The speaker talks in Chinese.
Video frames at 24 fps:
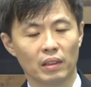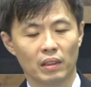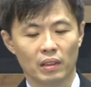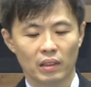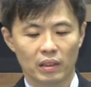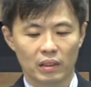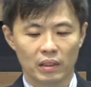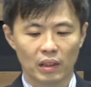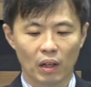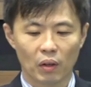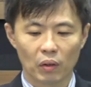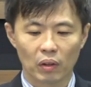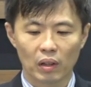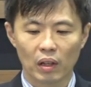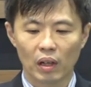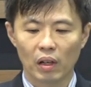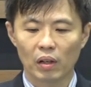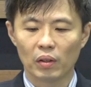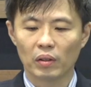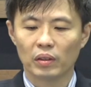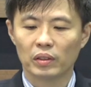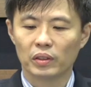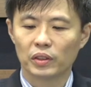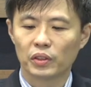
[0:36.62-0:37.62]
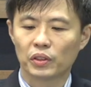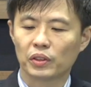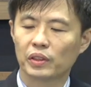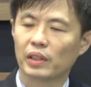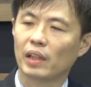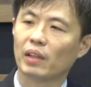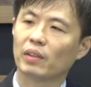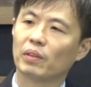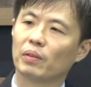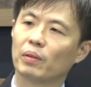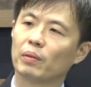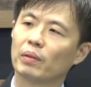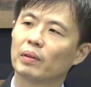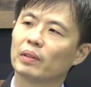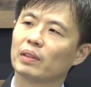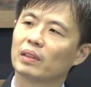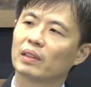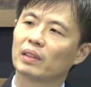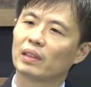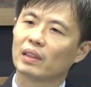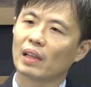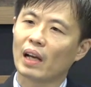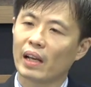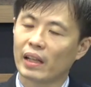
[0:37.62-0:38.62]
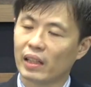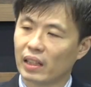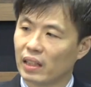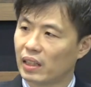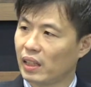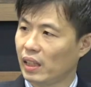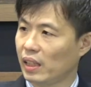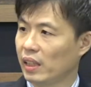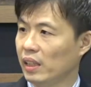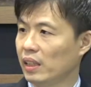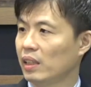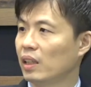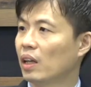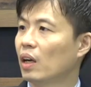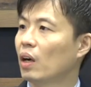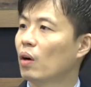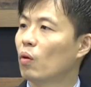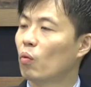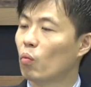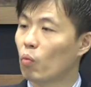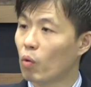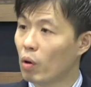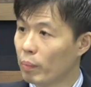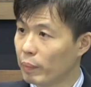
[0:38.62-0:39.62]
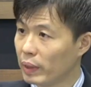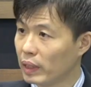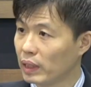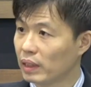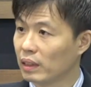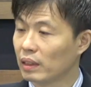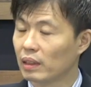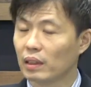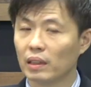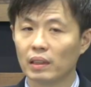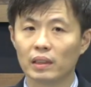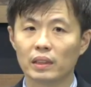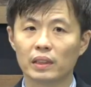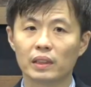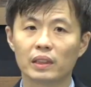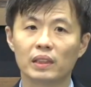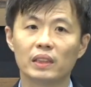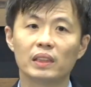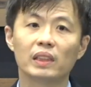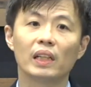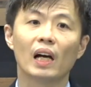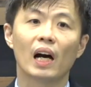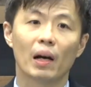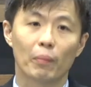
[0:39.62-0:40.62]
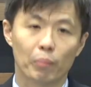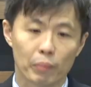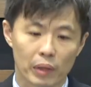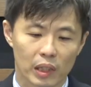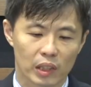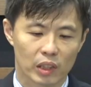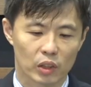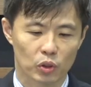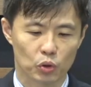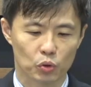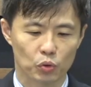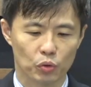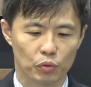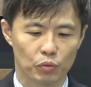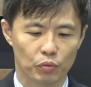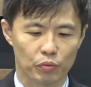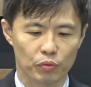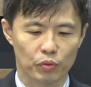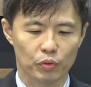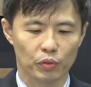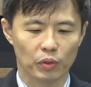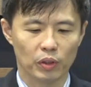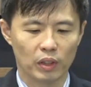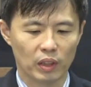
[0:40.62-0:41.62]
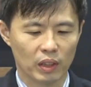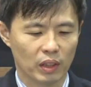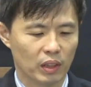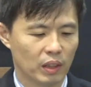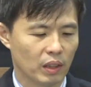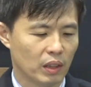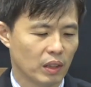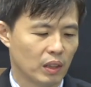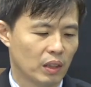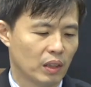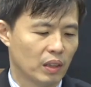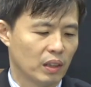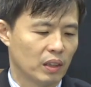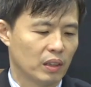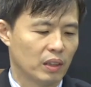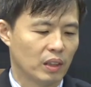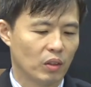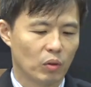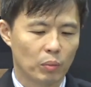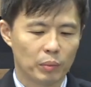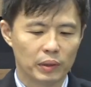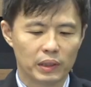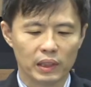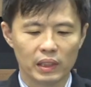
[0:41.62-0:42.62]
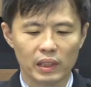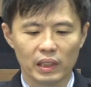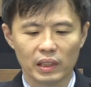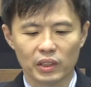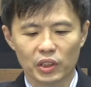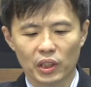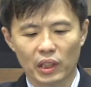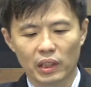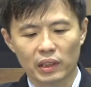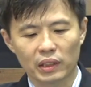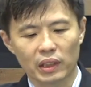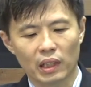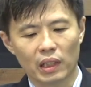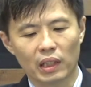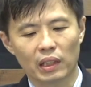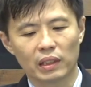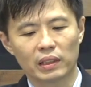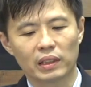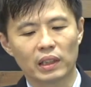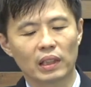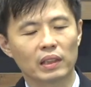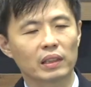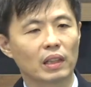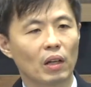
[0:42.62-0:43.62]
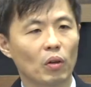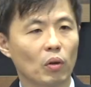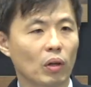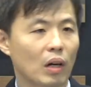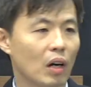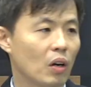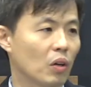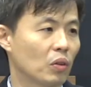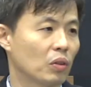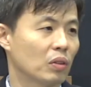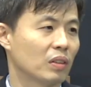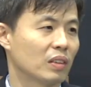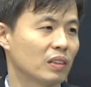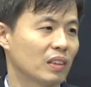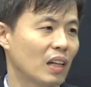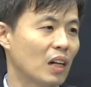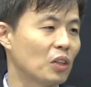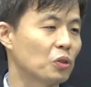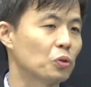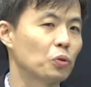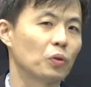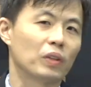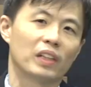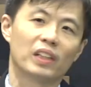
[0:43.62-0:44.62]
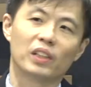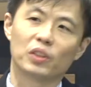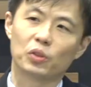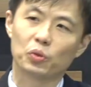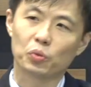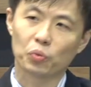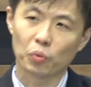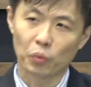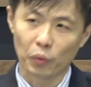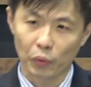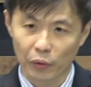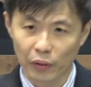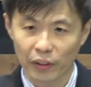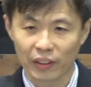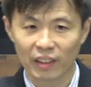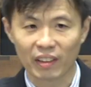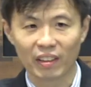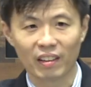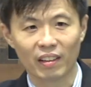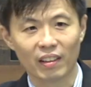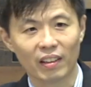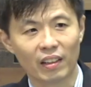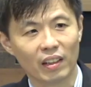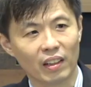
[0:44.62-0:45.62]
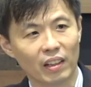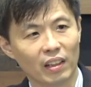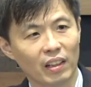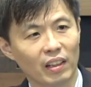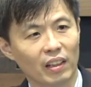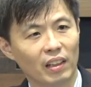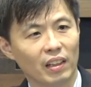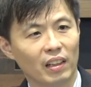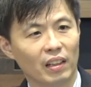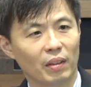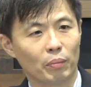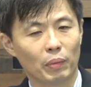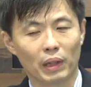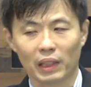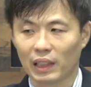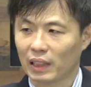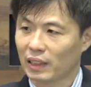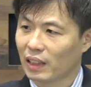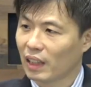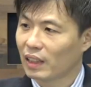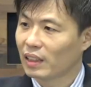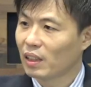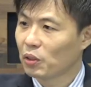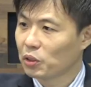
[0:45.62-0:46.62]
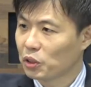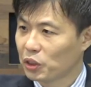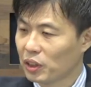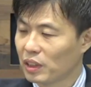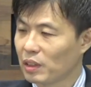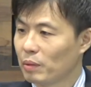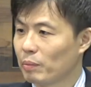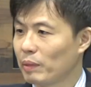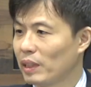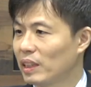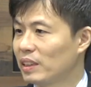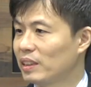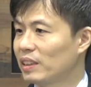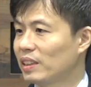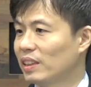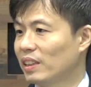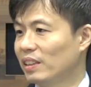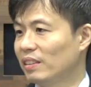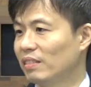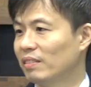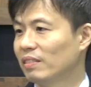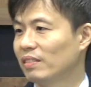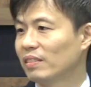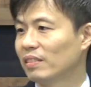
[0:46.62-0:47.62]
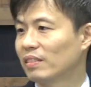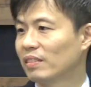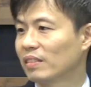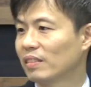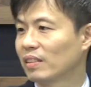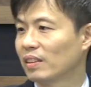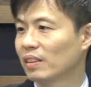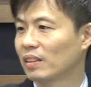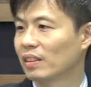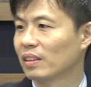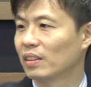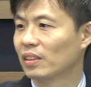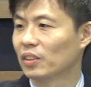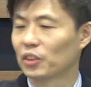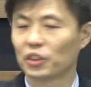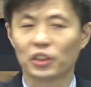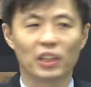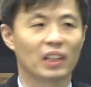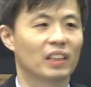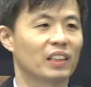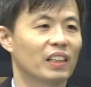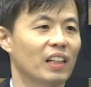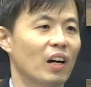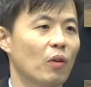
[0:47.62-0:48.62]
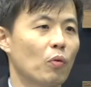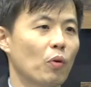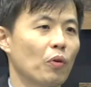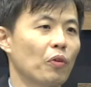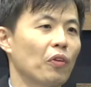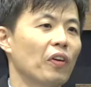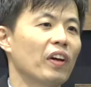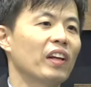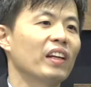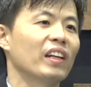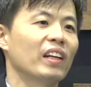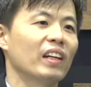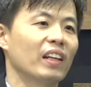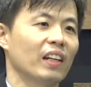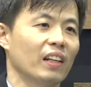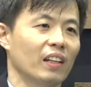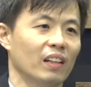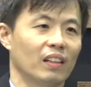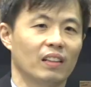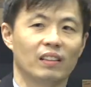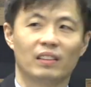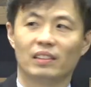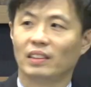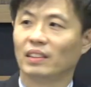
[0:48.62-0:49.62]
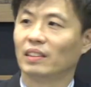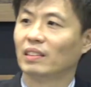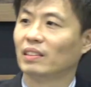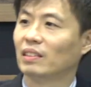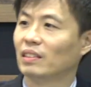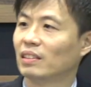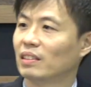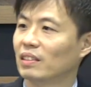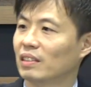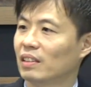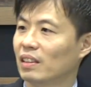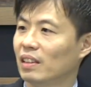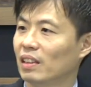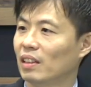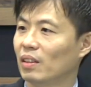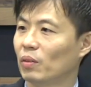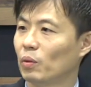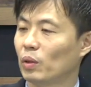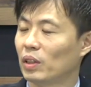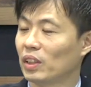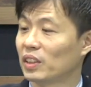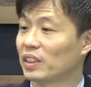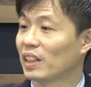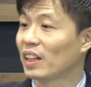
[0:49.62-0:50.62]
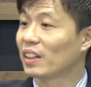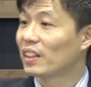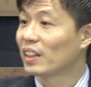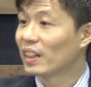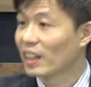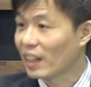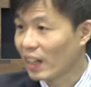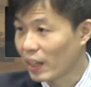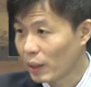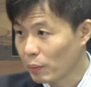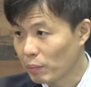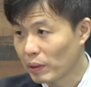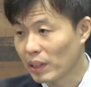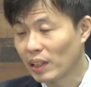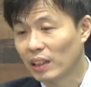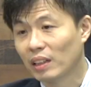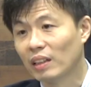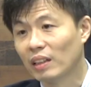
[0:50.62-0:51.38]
祷告是要带给我们下面的顺服。那我们今天常常将祷告当做一个所愿，把它带到神的面前。上帝啊，我愿意，我的家人改变